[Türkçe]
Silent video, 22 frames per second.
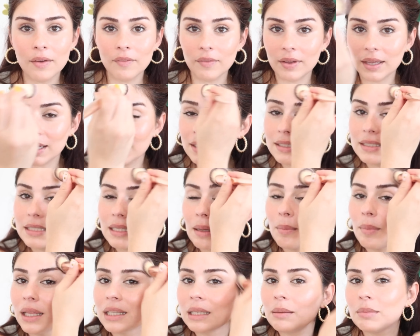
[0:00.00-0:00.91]
Ve yakın
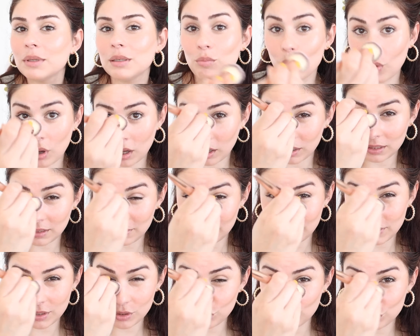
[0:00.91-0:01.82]
zamanda bir
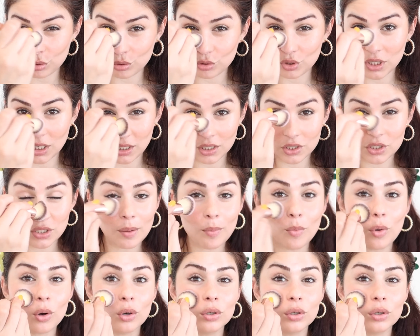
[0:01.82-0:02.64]
muadil videosu çekeceğim.